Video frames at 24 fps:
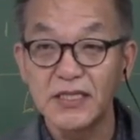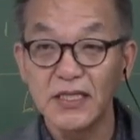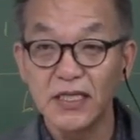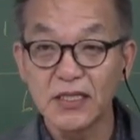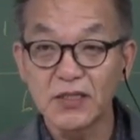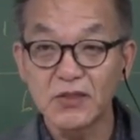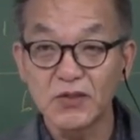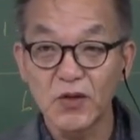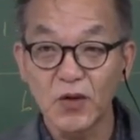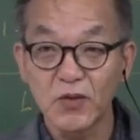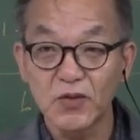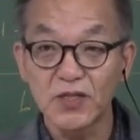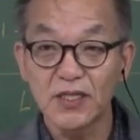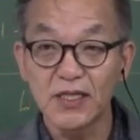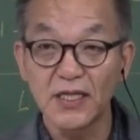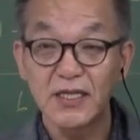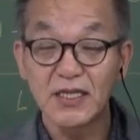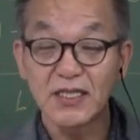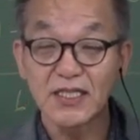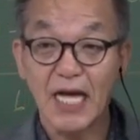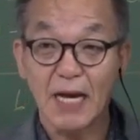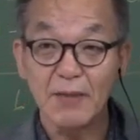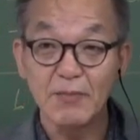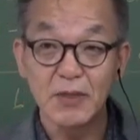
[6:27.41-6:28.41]

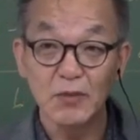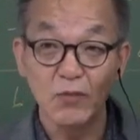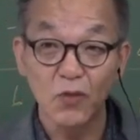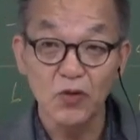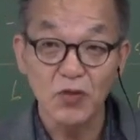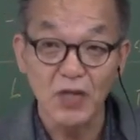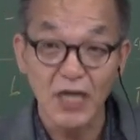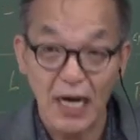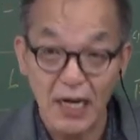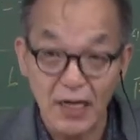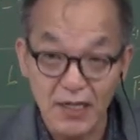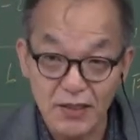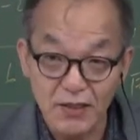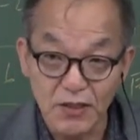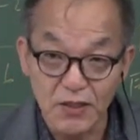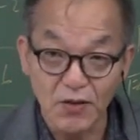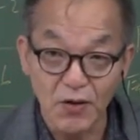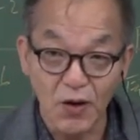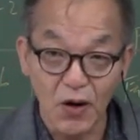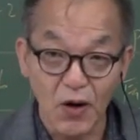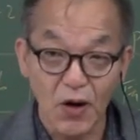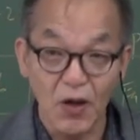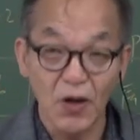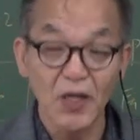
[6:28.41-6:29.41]
역토성, 사백무 가는
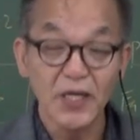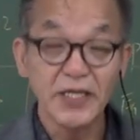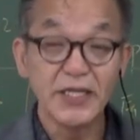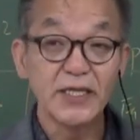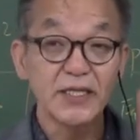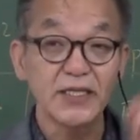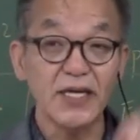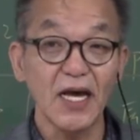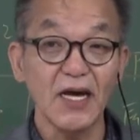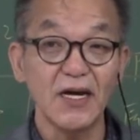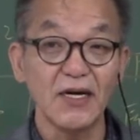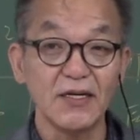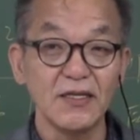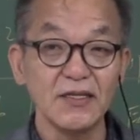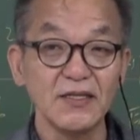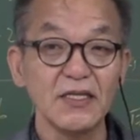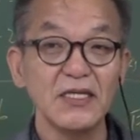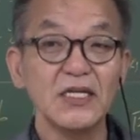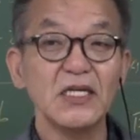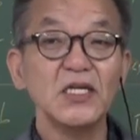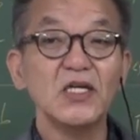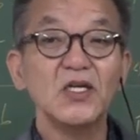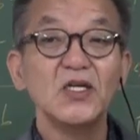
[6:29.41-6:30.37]
거고 역행은